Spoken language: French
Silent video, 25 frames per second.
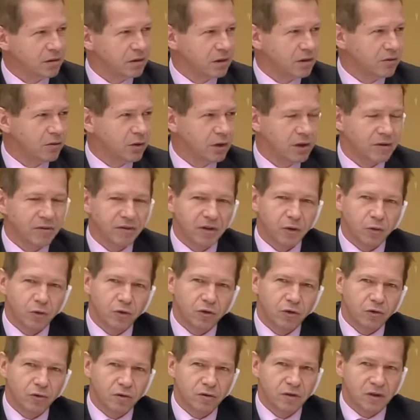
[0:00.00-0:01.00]
ils vont aller faire
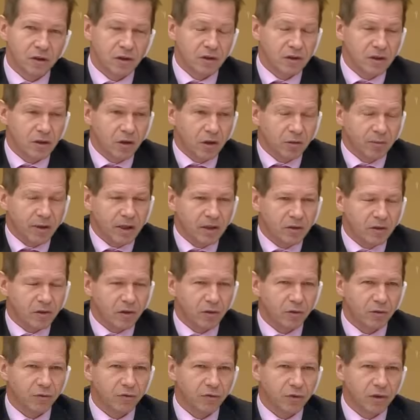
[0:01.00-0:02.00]
autre chose. Et c'est normal,
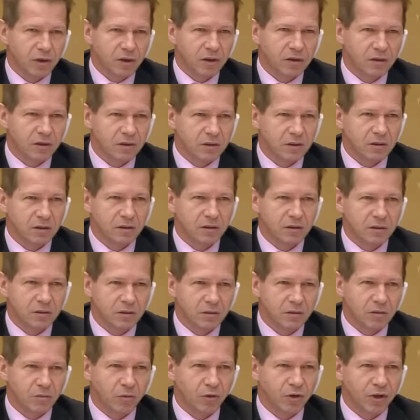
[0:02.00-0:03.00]
encore une fois,
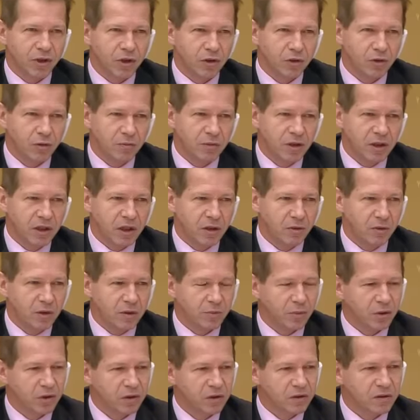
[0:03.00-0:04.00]
le monde économique a une
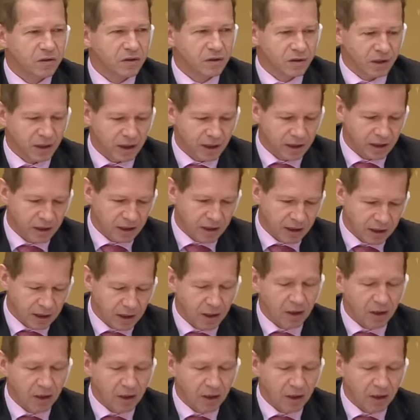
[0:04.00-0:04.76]
importance centrale,